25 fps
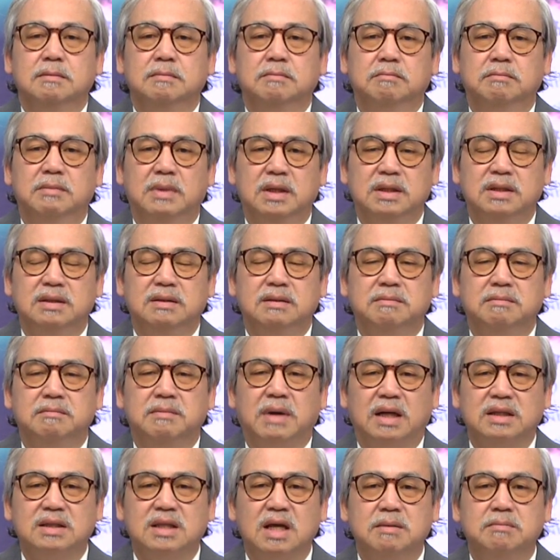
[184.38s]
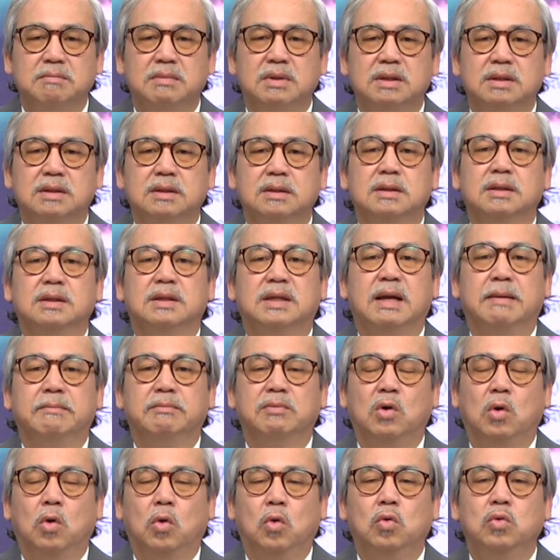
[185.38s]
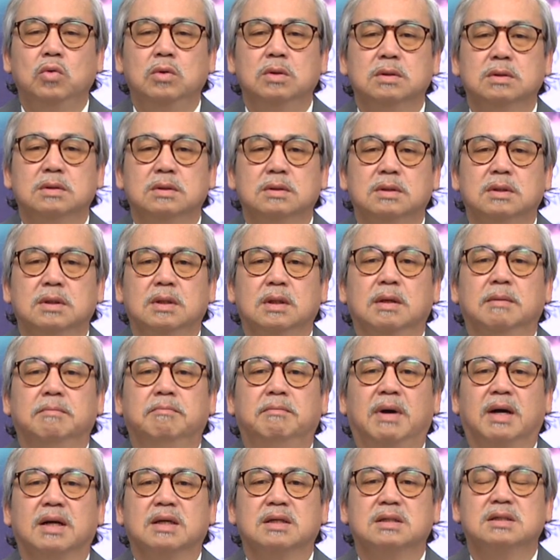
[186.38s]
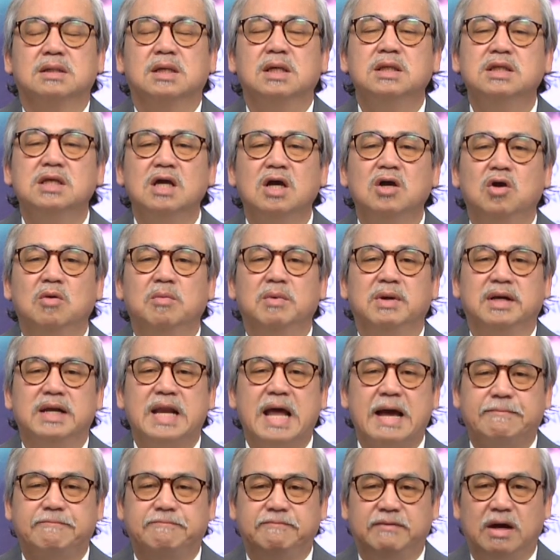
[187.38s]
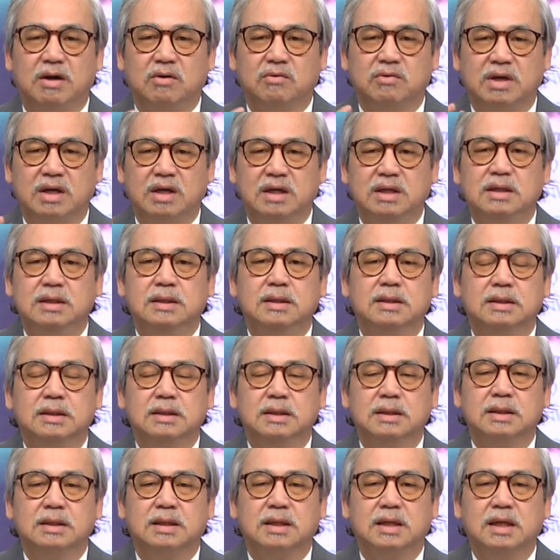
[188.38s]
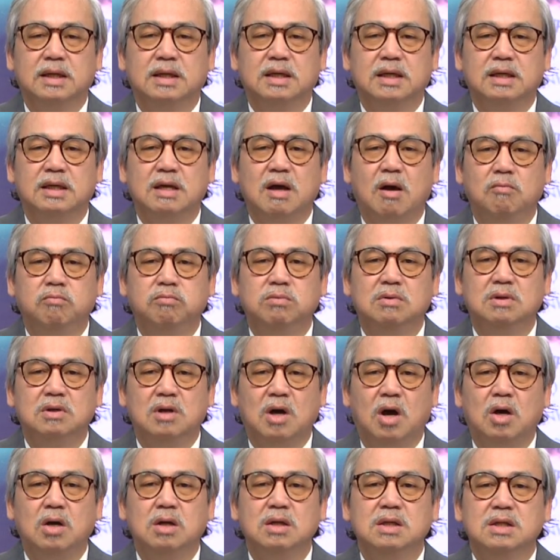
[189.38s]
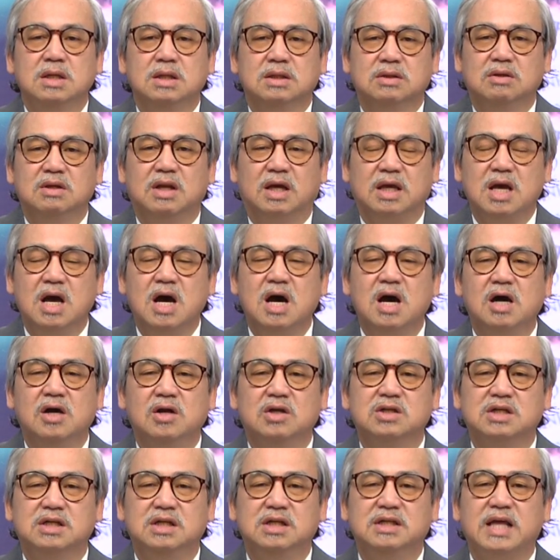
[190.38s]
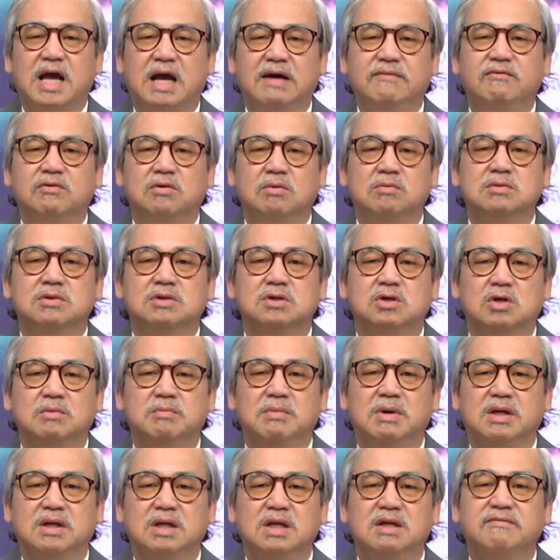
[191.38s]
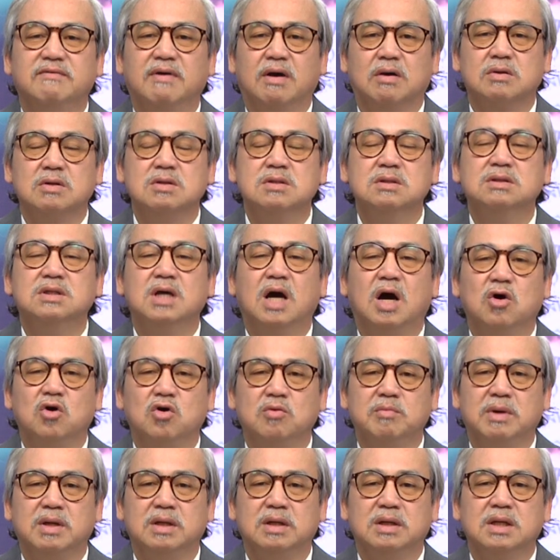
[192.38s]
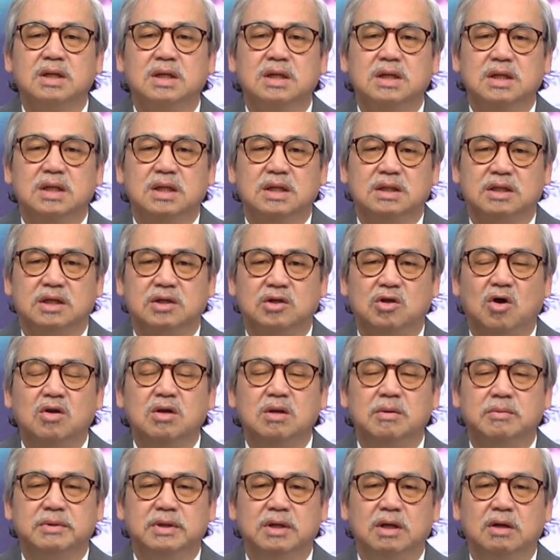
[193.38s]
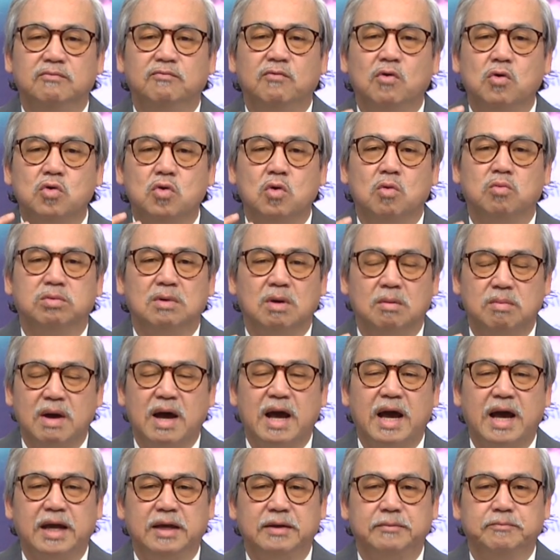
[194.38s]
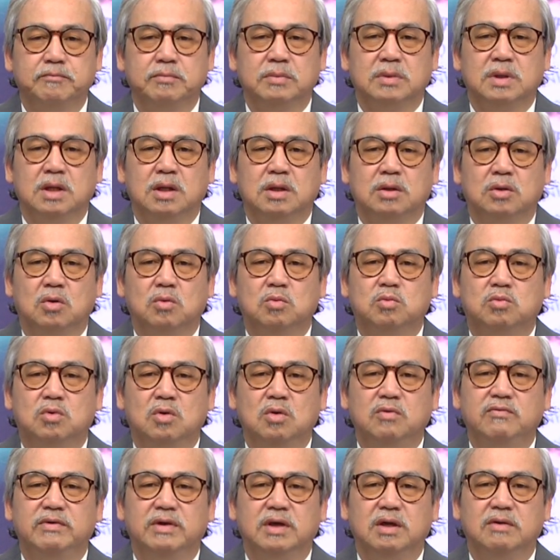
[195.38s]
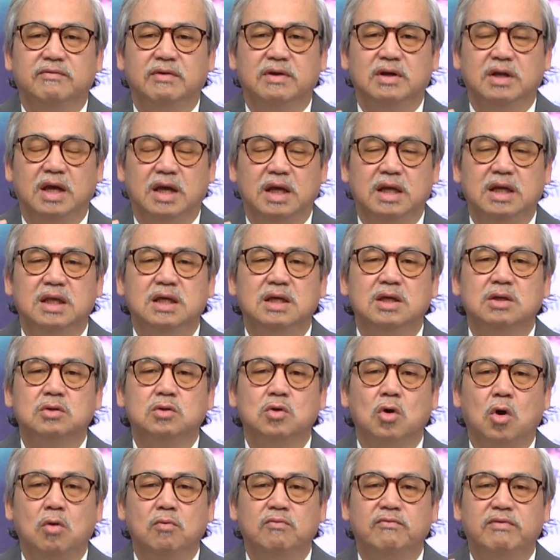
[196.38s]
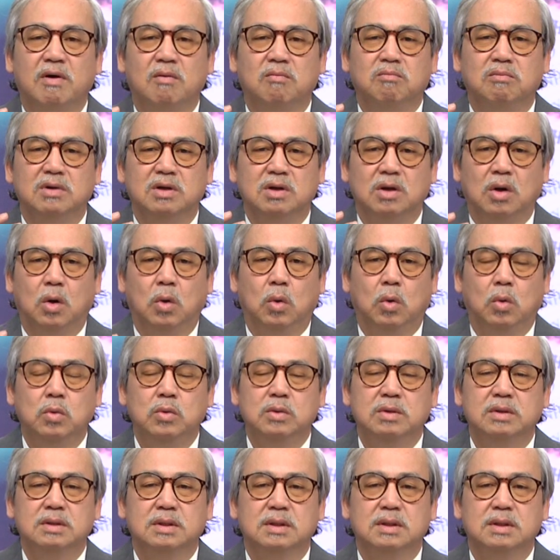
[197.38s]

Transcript: mình bản thân mình nằm ngủ mà cái chân của mình đạp vào cái cái cái cái ống đó tức là cái hơi nó sẽ đi thẳng vào trong người của mình đi vào cái hướng thở của mình thì đó là một điều vô cùng độc hại quý vị phải để ý đến cái chỗ phòng mình ngủ